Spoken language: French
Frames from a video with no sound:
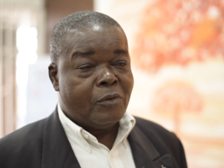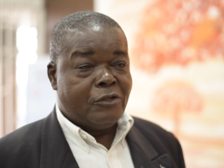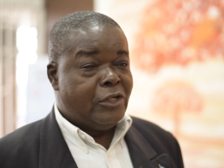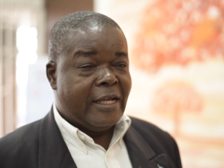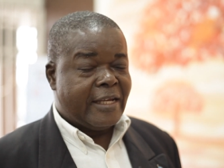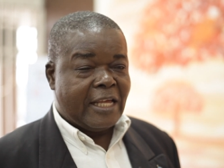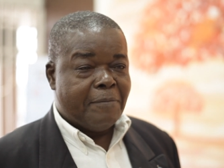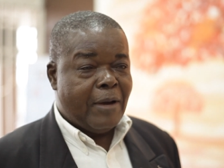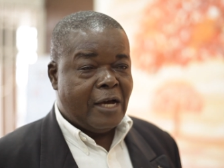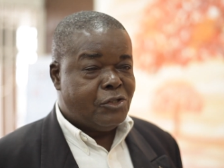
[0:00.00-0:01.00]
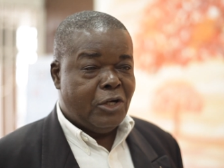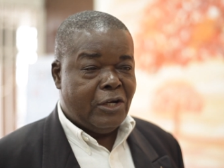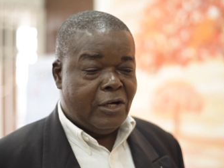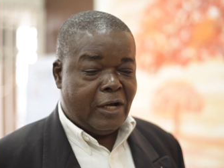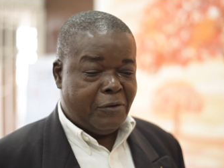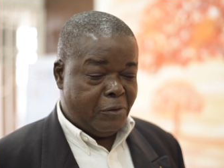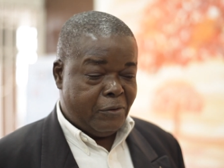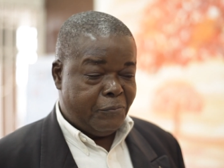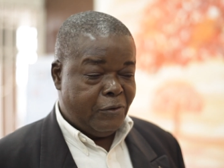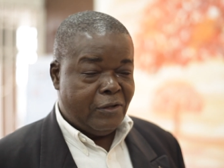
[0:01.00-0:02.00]
j'étais quelque part, j'ai
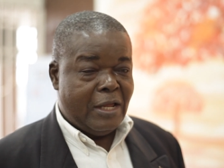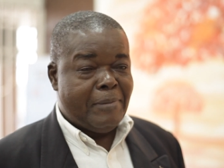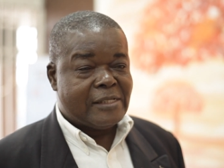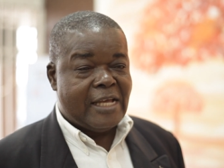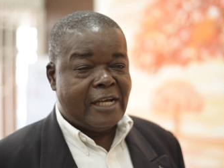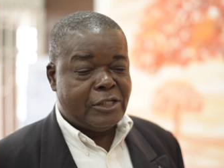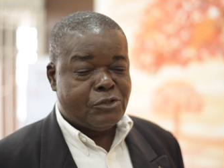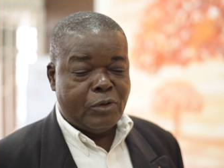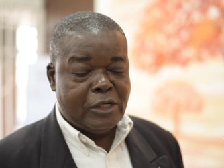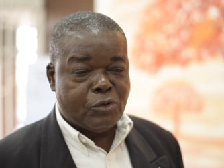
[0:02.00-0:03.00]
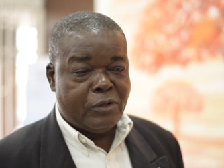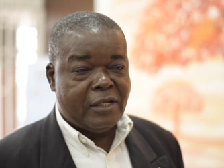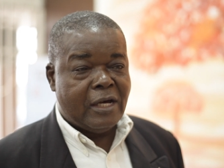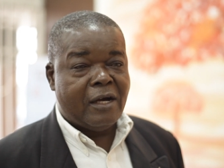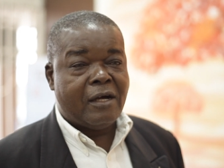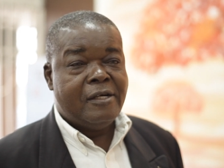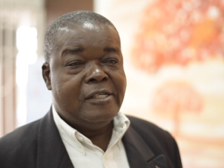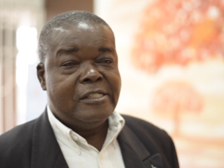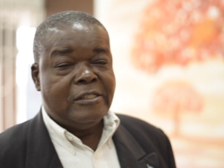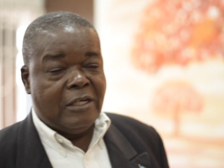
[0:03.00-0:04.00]
euh, vu des messages sonner, sonner
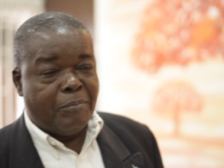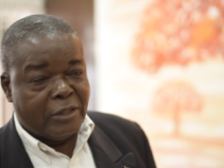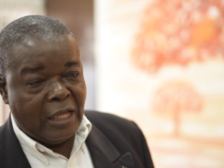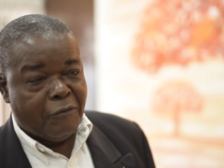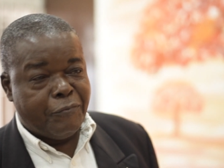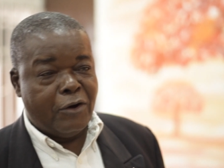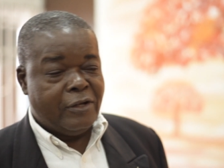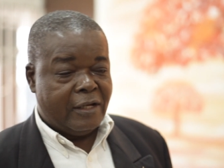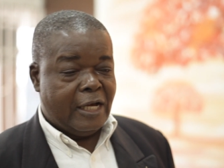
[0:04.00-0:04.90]
dans mon téléphone.